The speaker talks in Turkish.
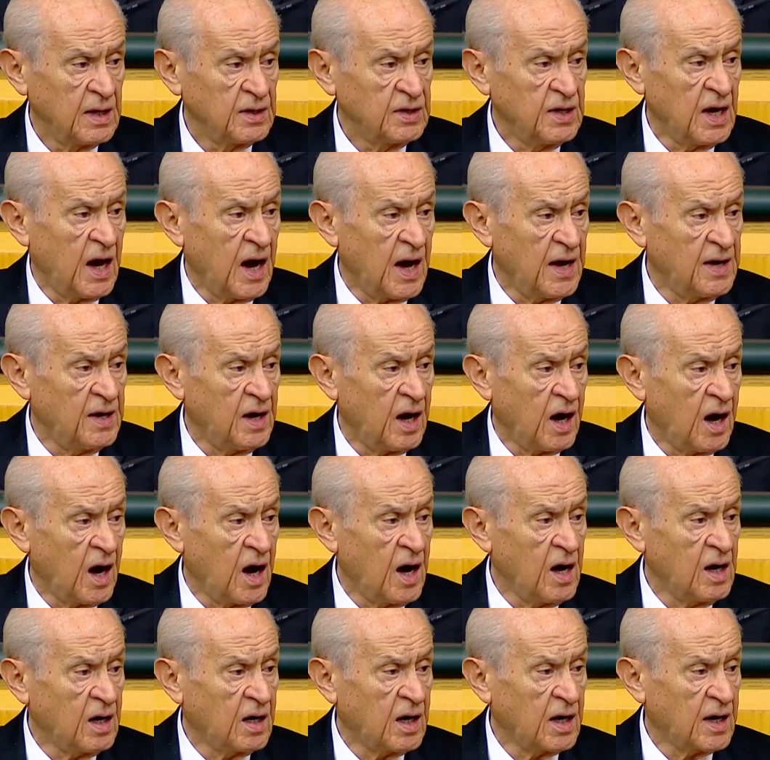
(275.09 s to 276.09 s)
yani
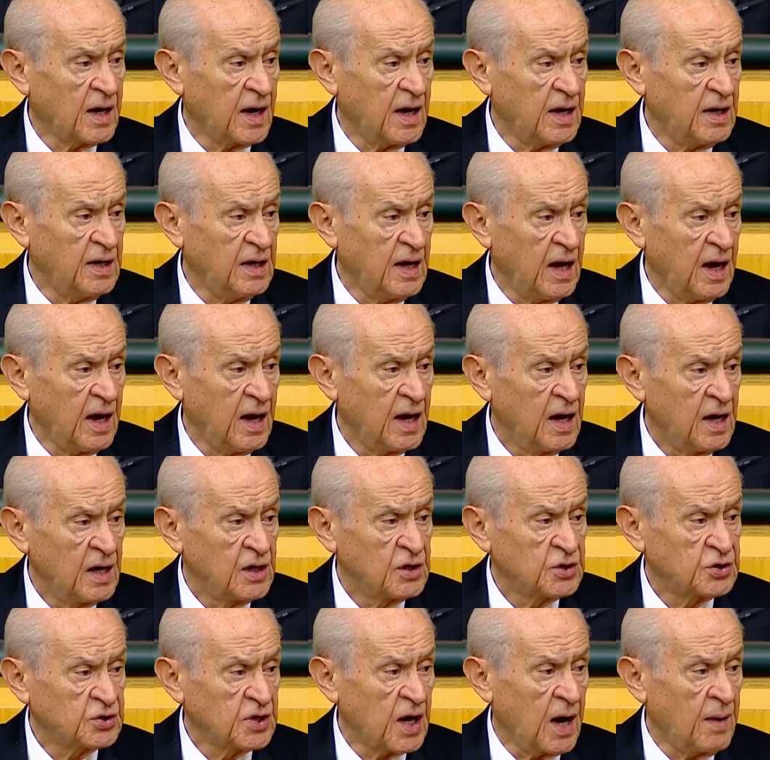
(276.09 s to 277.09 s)
Ankara ile
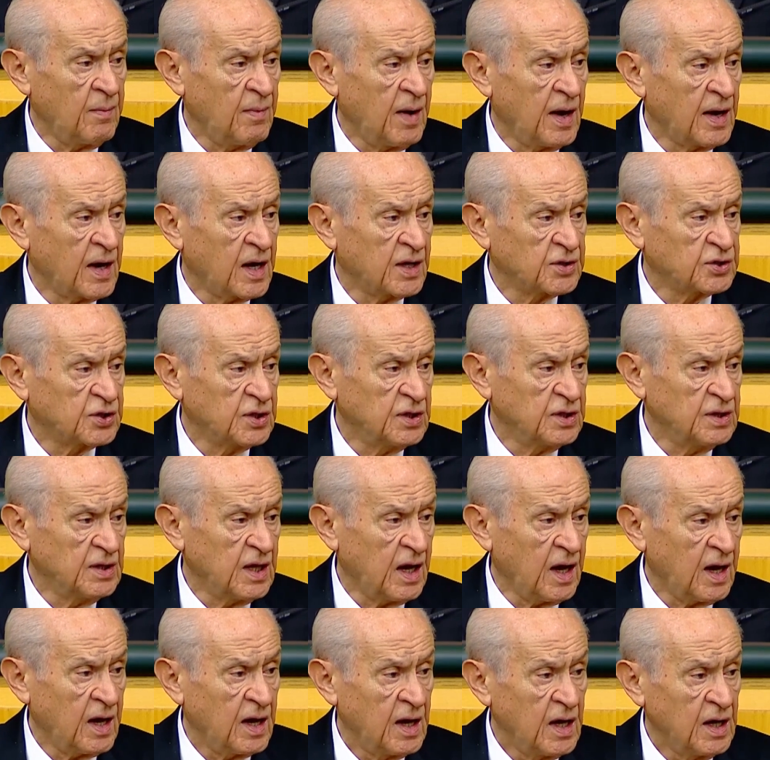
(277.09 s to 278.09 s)
Şam
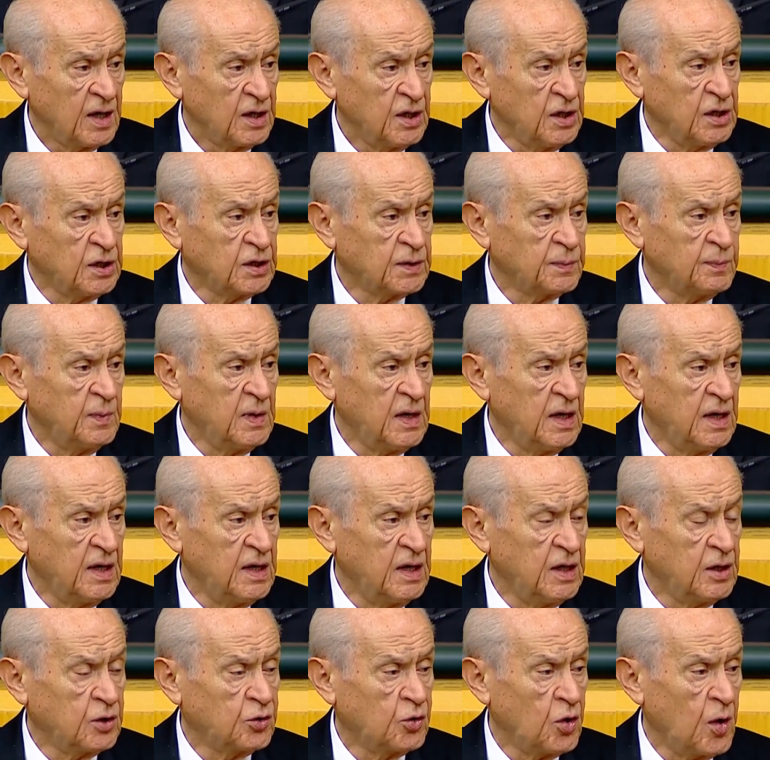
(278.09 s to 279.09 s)
arasında
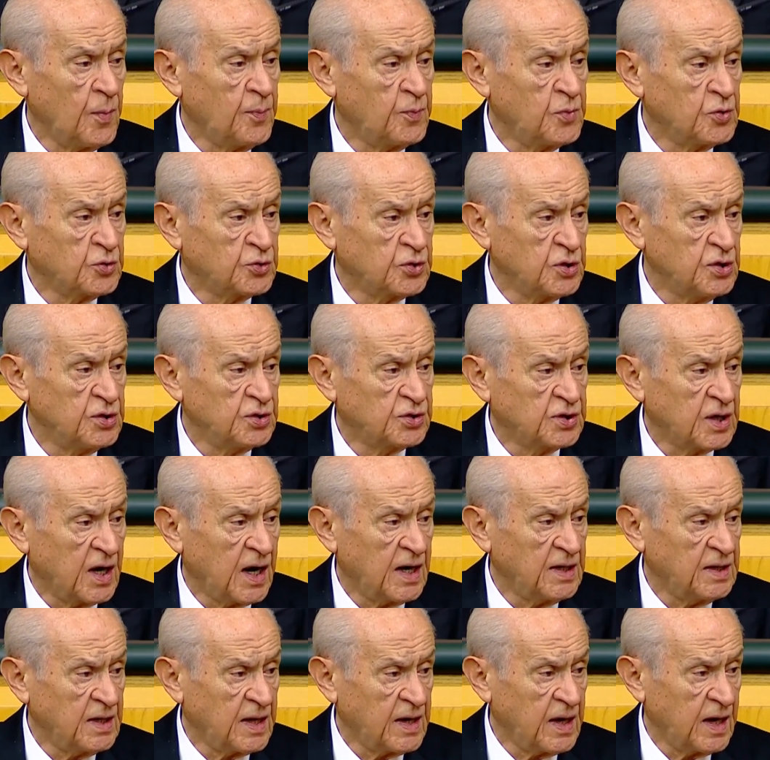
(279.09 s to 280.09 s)
işbirliği köprüsü
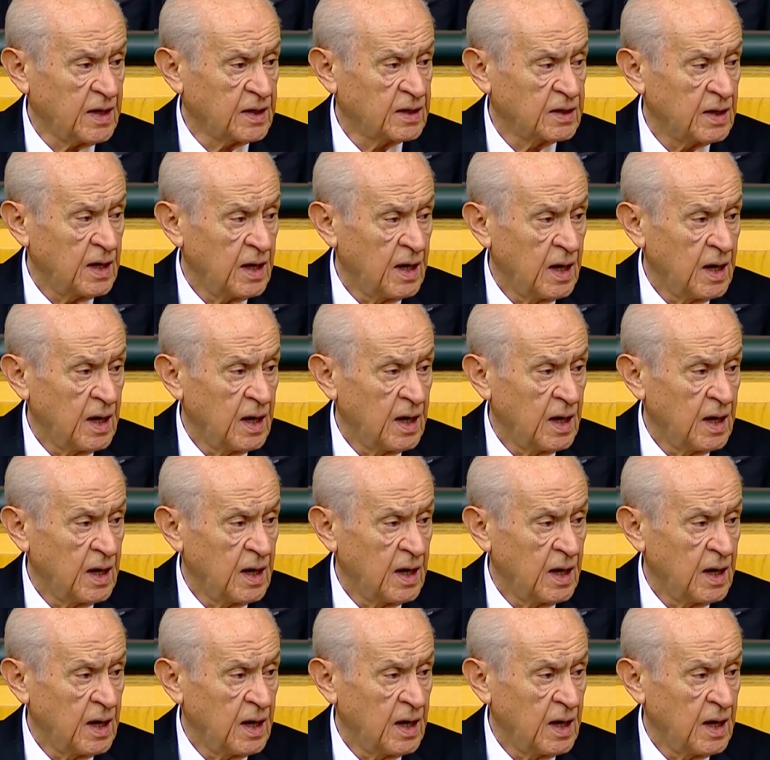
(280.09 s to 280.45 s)
inşa ederek